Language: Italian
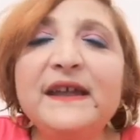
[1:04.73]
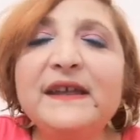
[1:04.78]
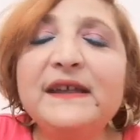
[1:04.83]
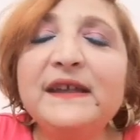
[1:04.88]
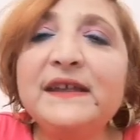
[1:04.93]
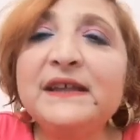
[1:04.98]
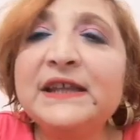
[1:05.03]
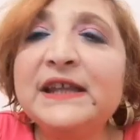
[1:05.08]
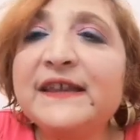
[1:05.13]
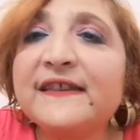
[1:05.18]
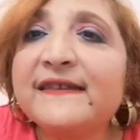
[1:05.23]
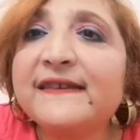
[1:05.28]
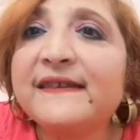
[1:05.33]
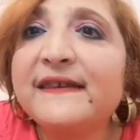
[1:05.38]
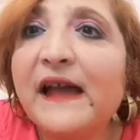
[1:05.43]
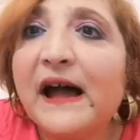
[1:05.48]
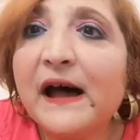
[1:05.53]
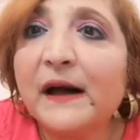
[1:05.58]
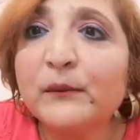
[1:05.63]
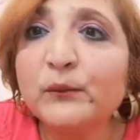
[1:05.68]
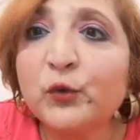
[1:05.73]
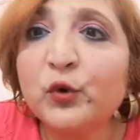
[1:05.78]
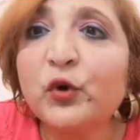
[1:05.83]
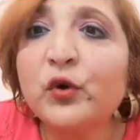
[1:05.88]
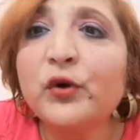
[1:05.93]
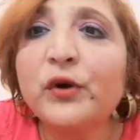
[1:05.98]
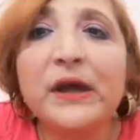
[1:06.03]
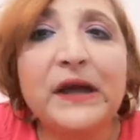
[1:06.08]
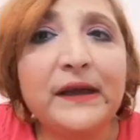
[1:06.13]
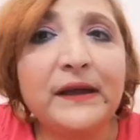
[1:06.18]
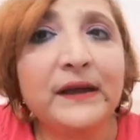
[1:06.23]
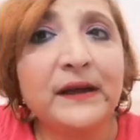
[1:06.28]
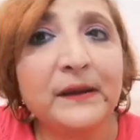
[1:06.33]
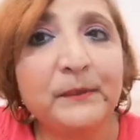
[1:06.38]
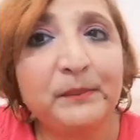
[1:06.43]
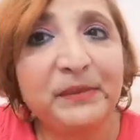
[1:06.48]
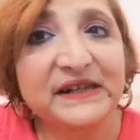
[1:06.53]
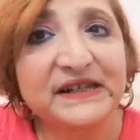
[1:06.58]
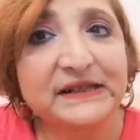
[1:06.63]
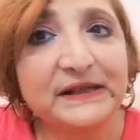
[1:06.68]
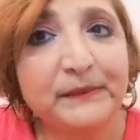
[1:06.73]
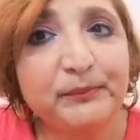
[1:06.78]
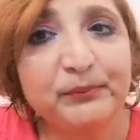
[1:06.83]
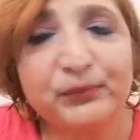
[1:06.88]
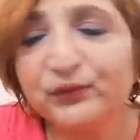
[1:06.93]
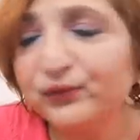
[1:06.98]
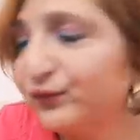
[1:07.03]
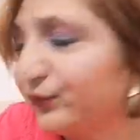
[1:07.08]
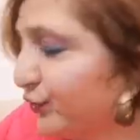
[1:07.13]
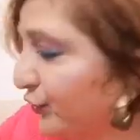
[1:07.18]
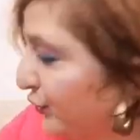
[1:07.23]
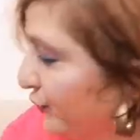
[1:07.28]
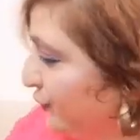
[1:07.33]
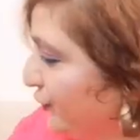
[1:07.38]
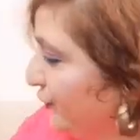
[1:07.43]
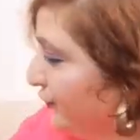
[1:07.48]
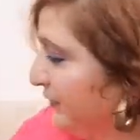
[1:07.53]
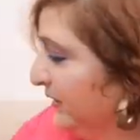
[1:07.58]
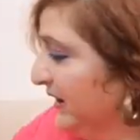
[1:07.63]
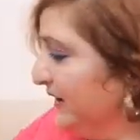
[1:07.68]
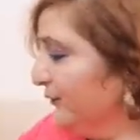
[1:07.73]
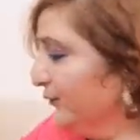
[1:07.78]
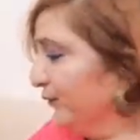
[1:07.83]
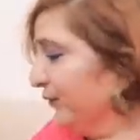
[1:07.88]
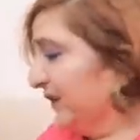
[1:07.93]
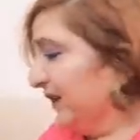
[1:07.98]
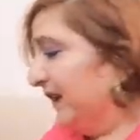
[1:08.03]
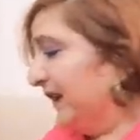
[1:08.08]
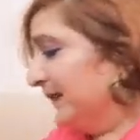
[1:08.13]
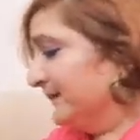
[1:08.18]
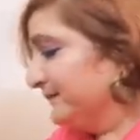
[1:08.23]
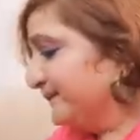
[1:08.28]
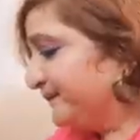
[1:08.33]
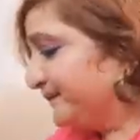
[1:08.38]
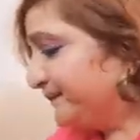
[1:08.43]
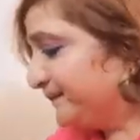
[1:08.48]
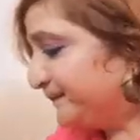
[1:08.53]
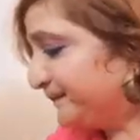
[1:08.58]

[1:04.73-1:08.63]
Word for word: E iniziamo eh, per l'appunto con le unghie.